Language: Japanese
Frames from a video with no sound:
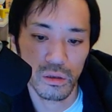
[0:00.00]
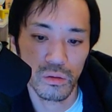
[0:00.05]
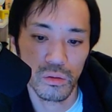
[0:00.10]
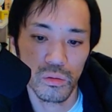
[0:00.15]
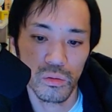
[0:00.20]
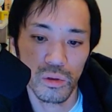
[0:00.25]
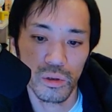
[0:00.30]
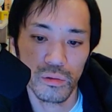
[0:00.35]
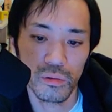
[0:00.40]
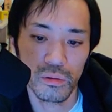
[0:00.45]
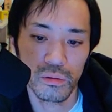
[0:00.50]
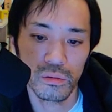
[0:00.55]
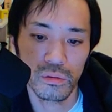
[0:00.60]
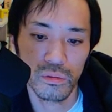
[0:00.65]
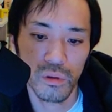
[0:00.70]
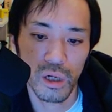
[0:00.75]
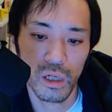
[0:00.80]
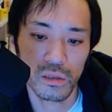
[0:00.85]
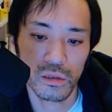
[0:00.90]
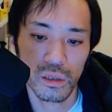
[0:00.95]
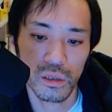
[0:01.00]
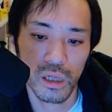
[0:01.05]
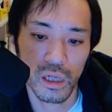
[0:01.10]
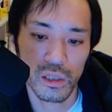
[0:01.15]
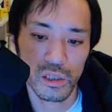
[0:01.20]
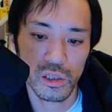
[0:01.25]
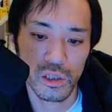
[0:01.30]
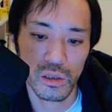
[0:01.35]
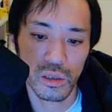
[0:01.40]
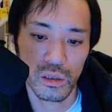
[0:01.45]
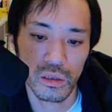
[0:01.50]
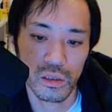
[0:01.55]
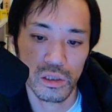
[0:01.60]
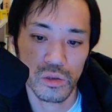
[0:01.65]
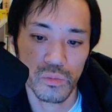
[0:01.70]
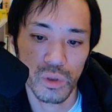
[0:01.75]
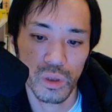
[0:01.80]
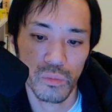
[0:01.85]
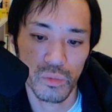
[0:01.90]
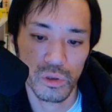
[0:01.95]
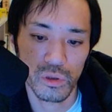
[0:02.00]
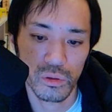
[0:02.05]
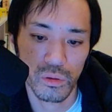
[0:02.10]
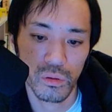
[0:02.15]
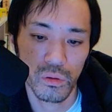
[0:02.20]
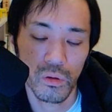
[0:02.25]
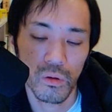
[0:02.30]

ノウハウの浅い橋になってしまいますと。